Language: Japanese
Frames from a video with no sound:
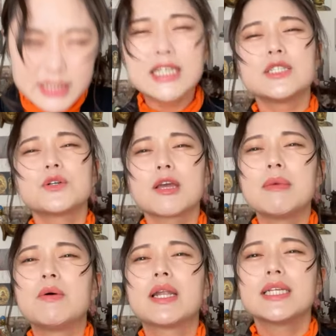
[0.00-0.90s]
一生懸命
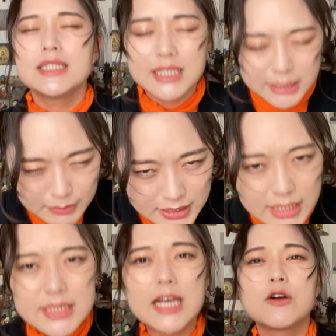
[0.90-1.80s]
お話しいたしました
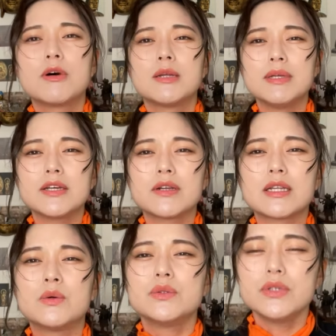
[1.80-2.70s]
最後まで見てくれて
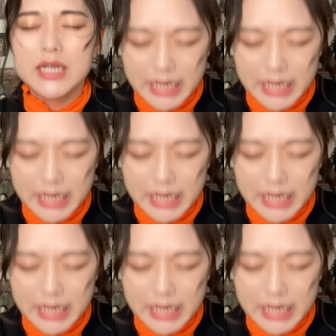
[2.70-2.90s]
本当に